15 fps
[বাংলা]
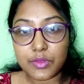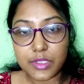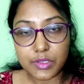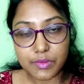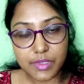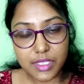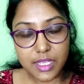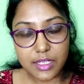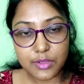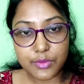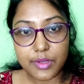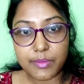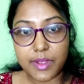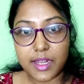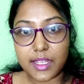উনি সুইসাইড
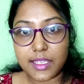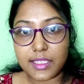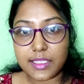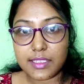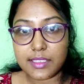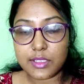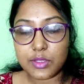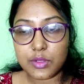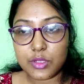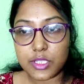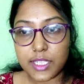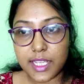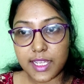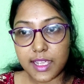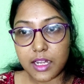করে মারা গিয়েছিল
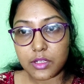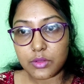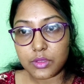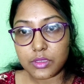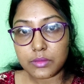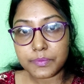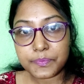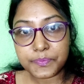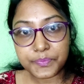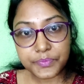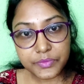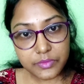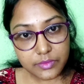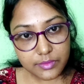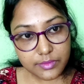সে কারণে
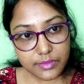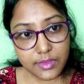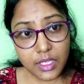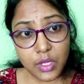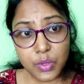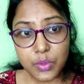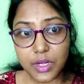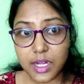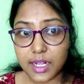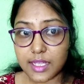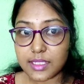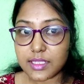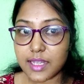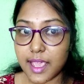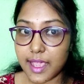ওনার
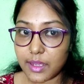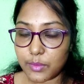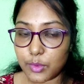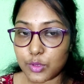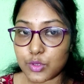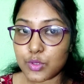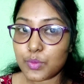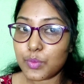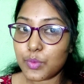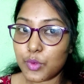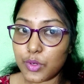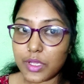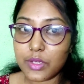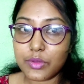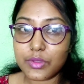কাজটা এক বছর
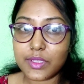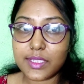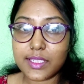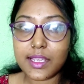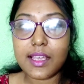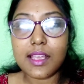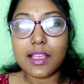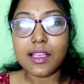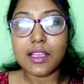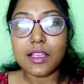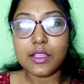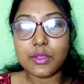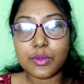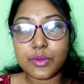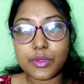পরে হচ্ছে
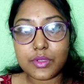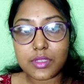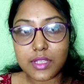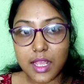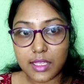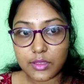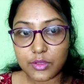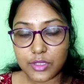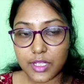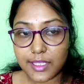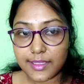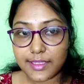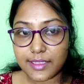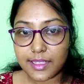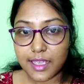তো শ্রাদ্ধ
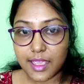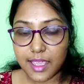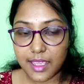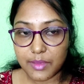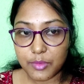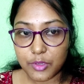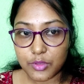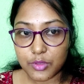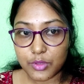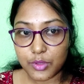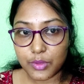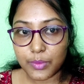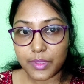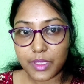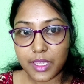শান্তিটা এই বছর
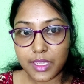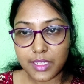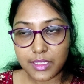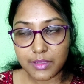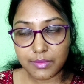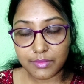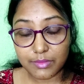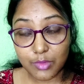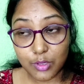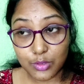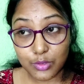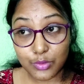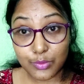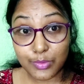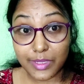হবে এই
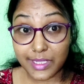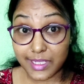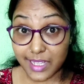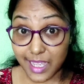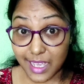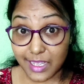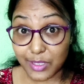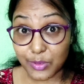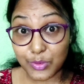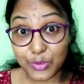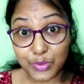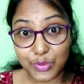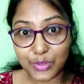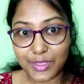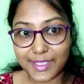বছর মানে এখন
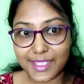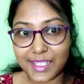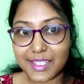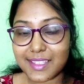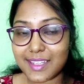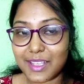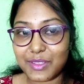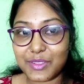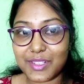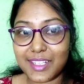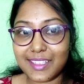চলছে শ্রাদ্ধ